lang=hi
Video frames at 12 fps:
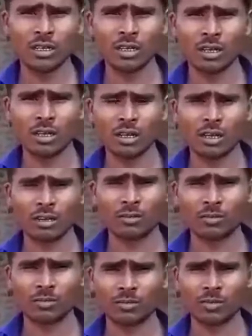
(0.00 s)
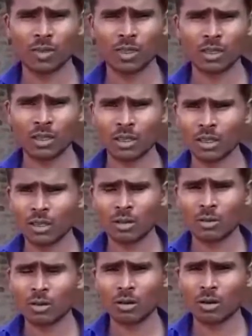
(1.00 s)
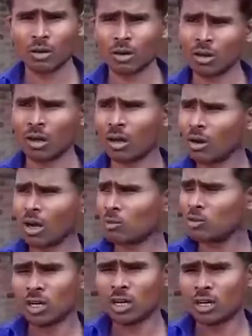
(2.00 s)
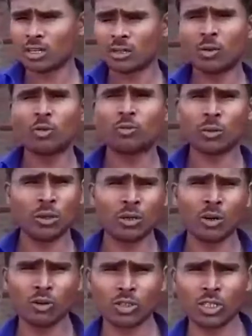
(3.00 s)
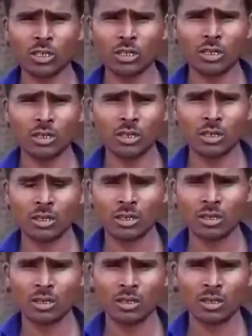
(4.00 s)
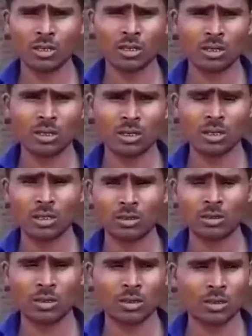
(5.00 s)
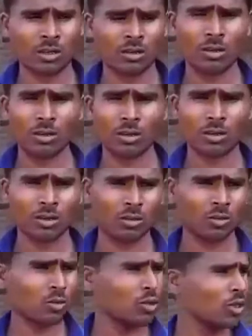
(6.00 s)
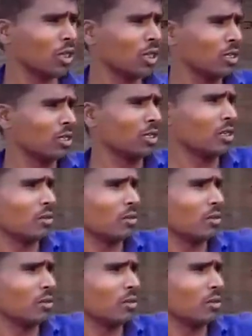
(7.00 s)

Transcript: तो आप लोग आग बुझाने में बिजी थे हाँ आग बुझा रहे थे बहुत पब्लिक और थी और वो जो महिला जो जली है वो कहाँ पर थी तो इधर थी